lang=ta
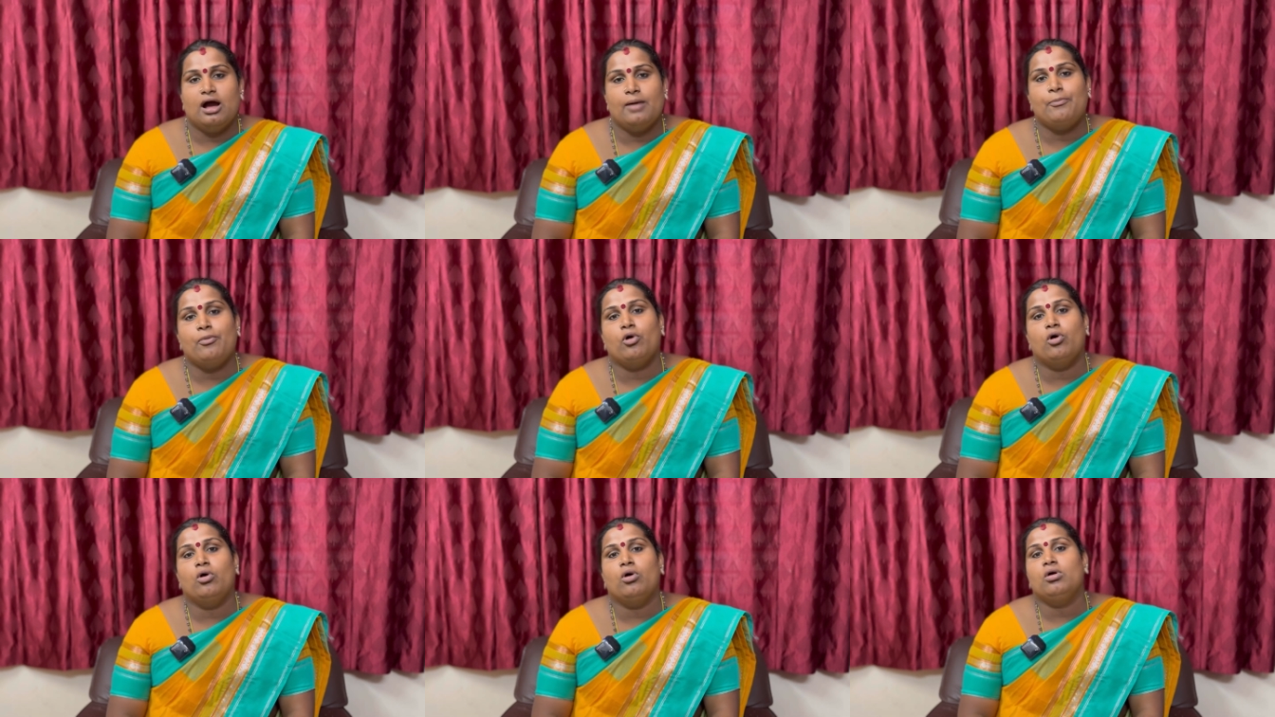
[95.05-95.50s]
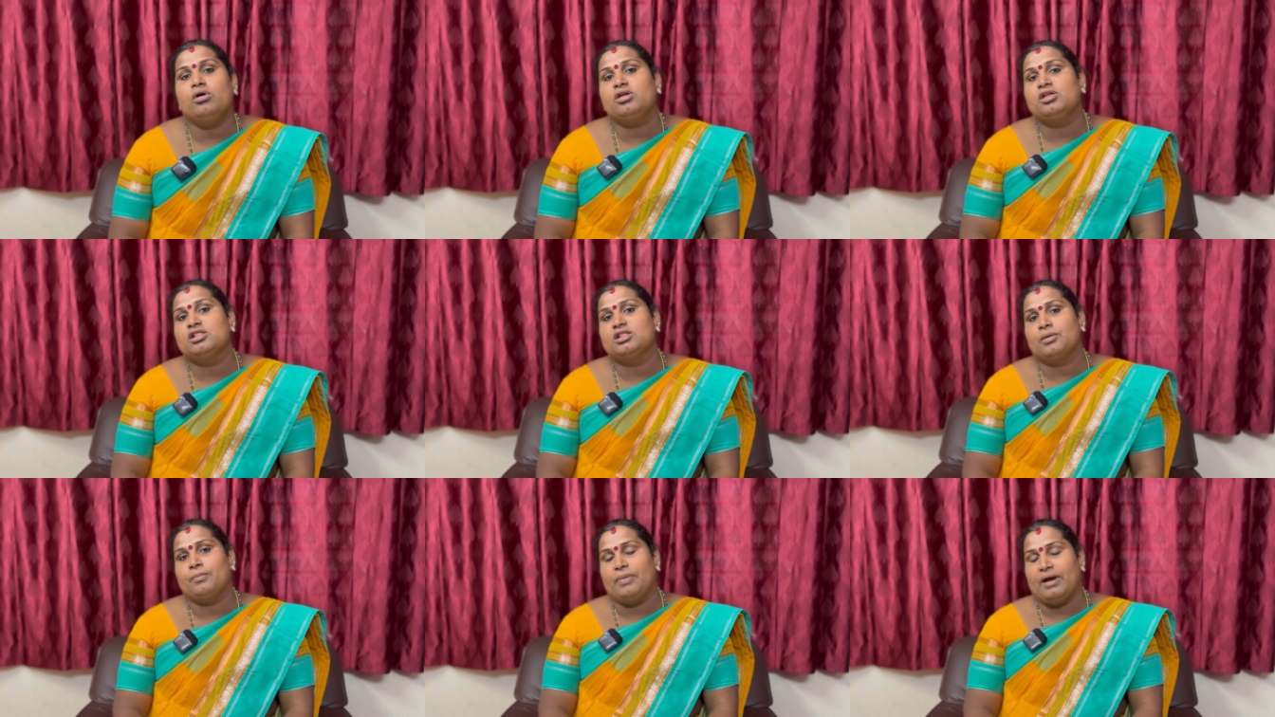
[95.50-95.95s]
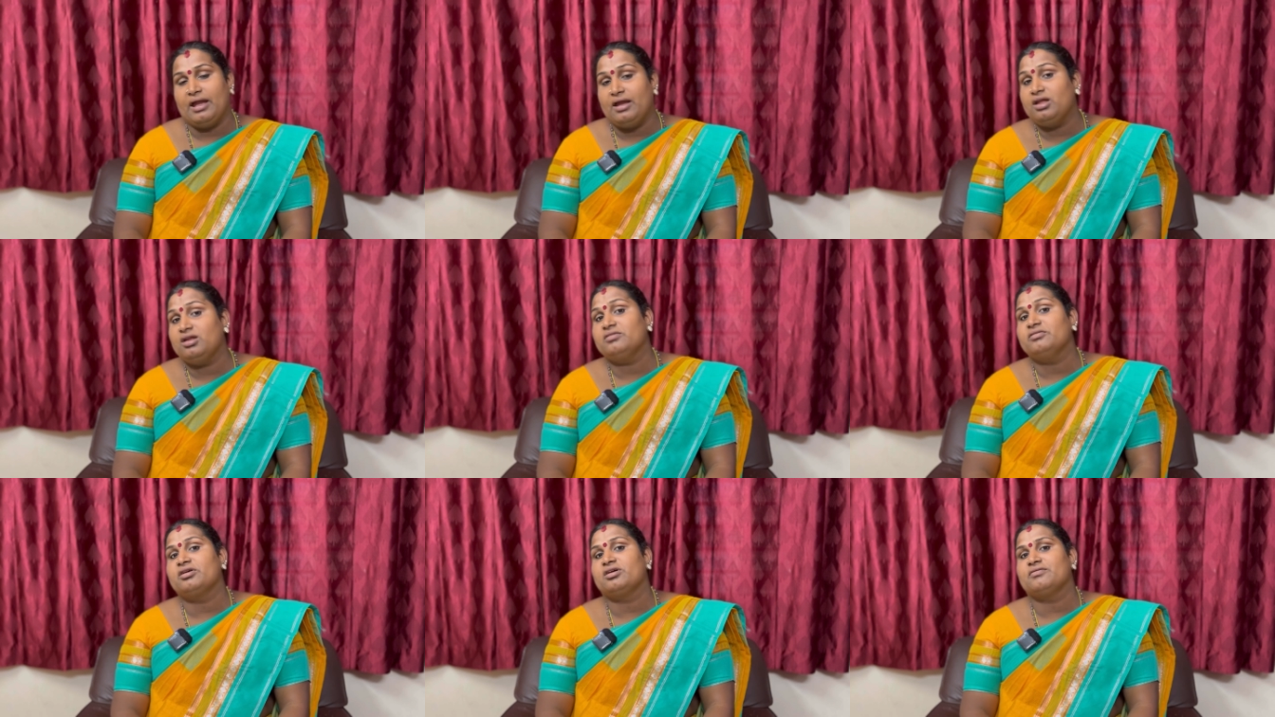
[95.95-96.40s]
அப்போது இந்த
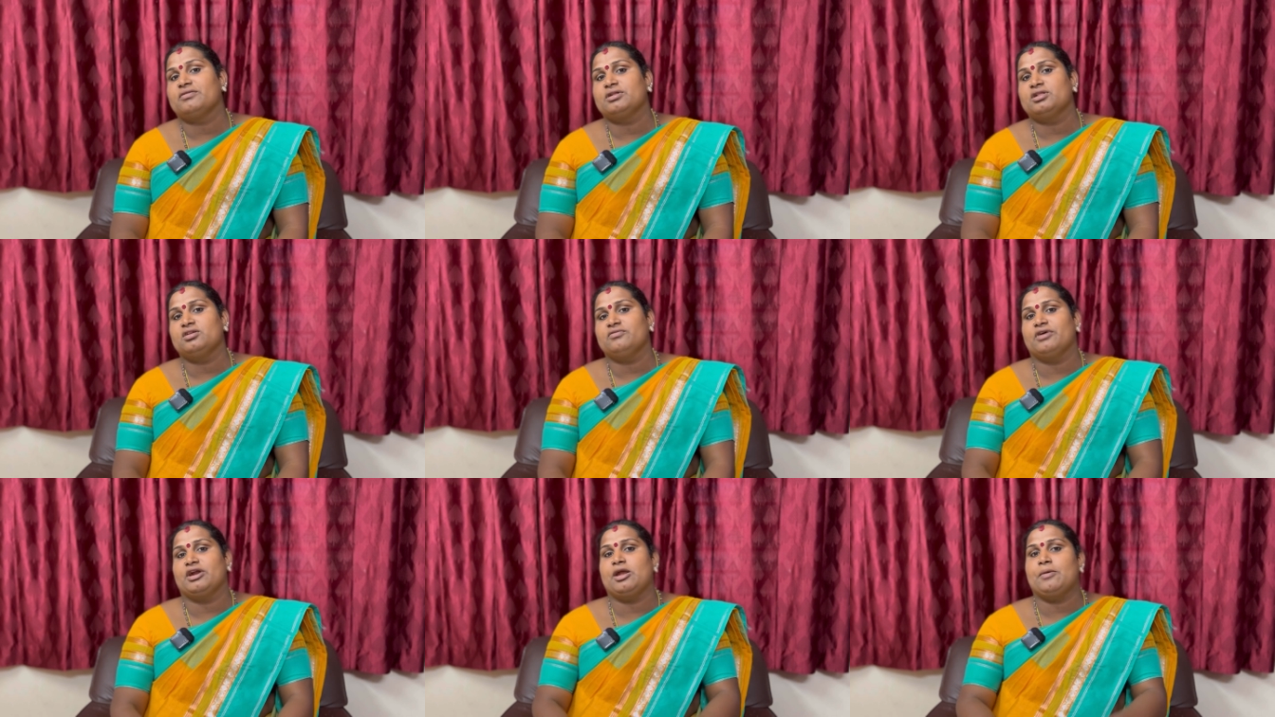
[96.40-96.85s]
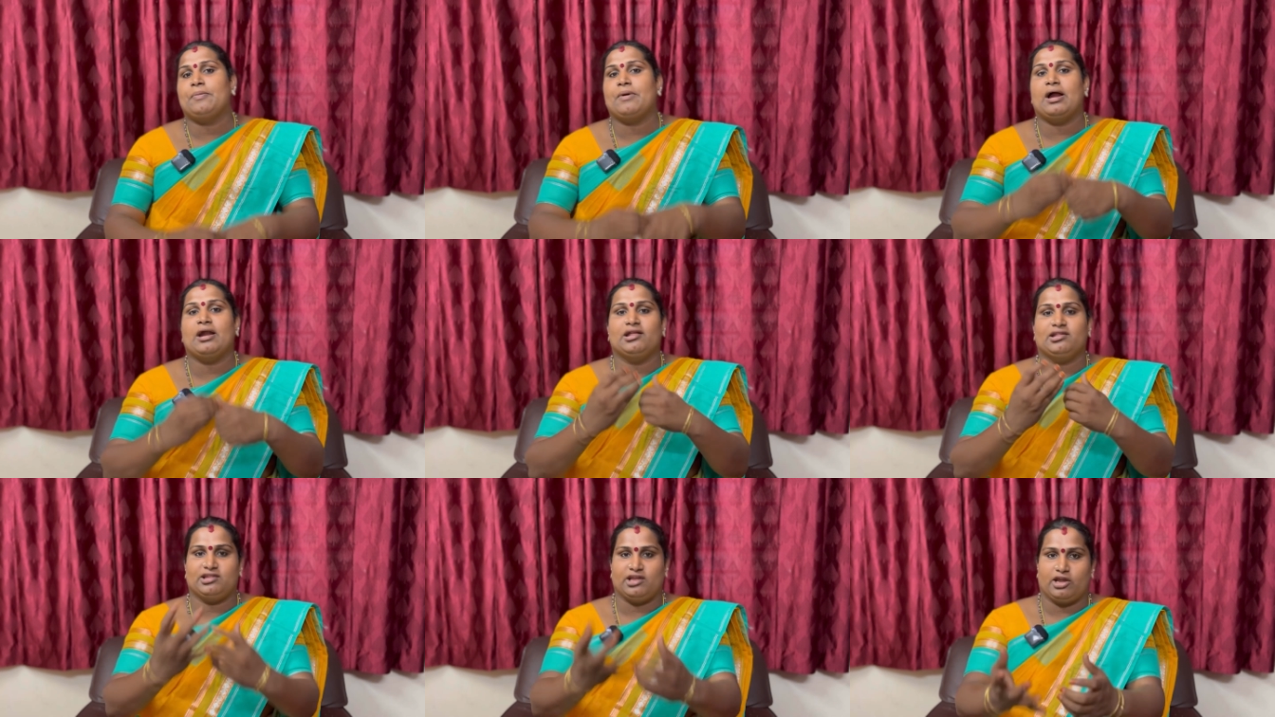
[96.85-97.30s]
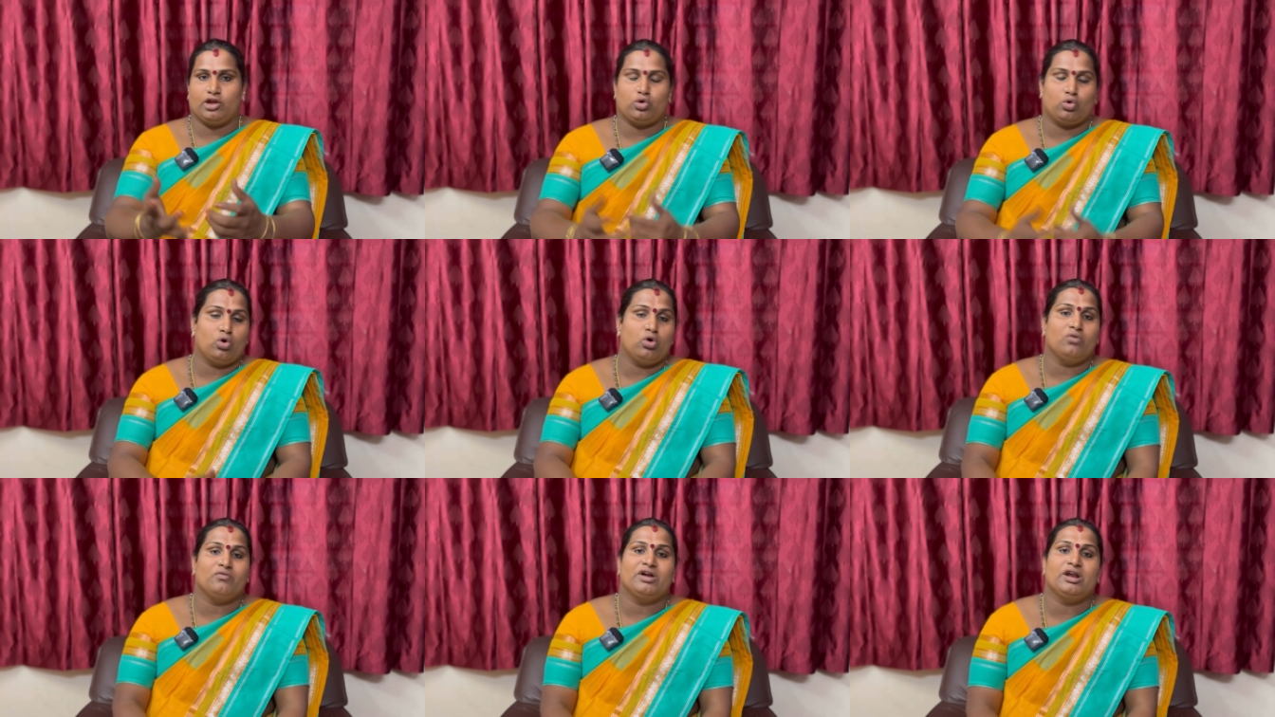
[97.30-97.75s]
பைரவரை வந்து வழிபாடு
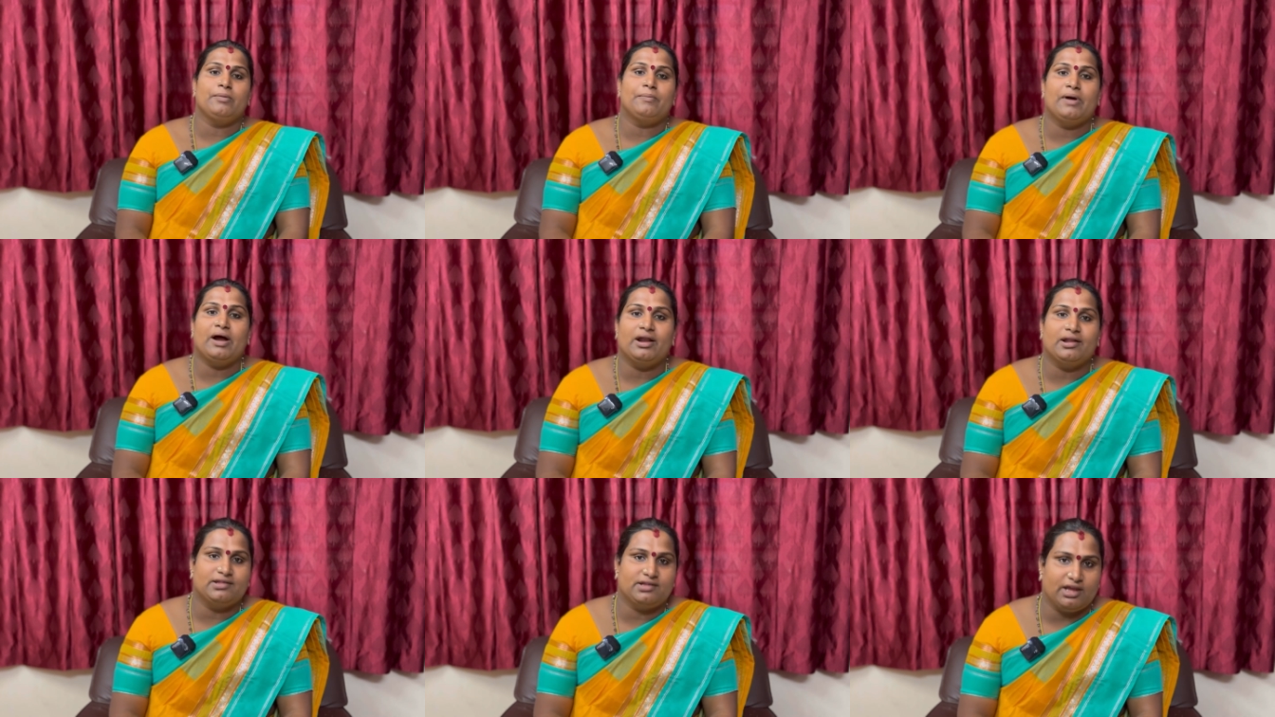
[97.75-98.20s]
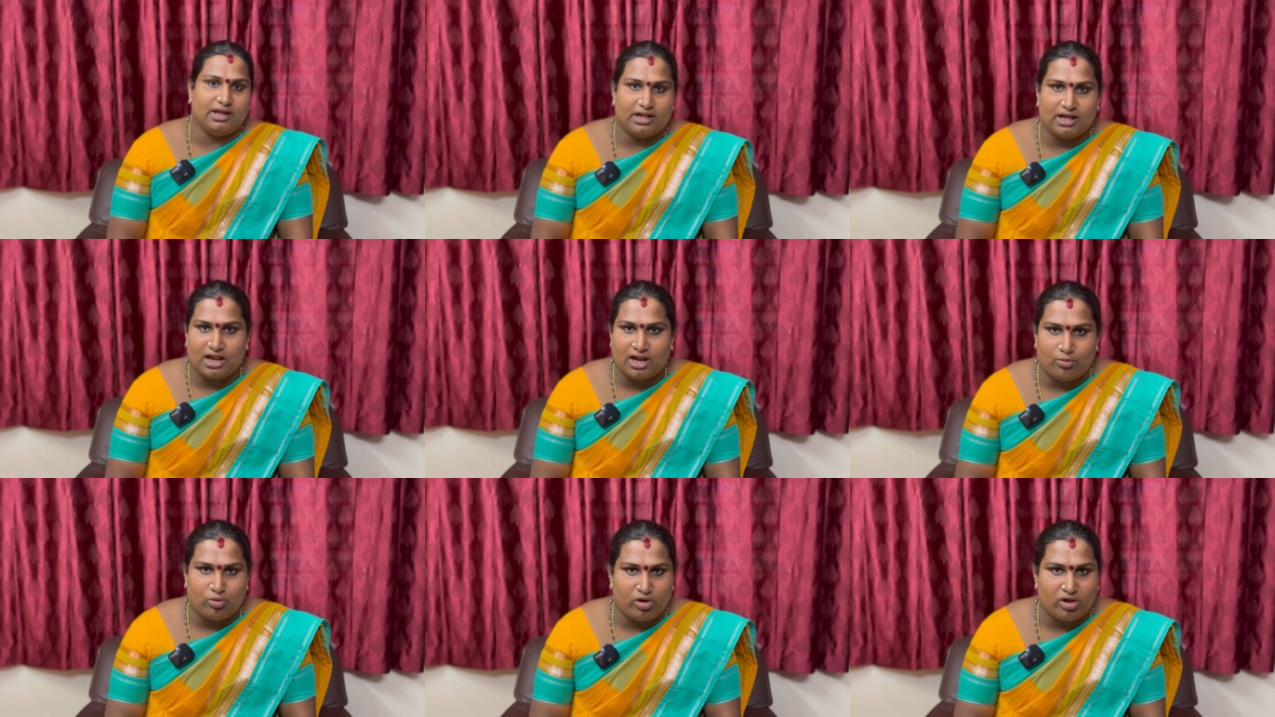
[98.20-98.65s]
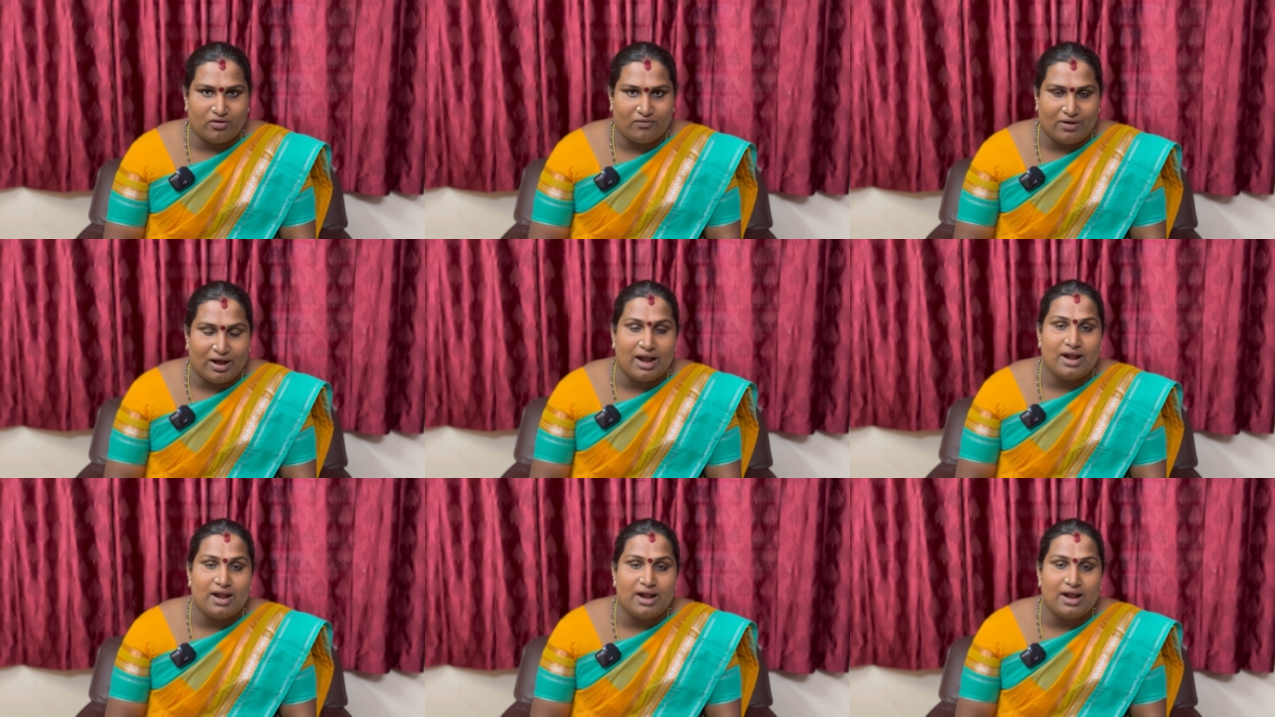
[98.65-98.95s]
செய்யணும் வழிபாடு செய்தால் நம்முடைய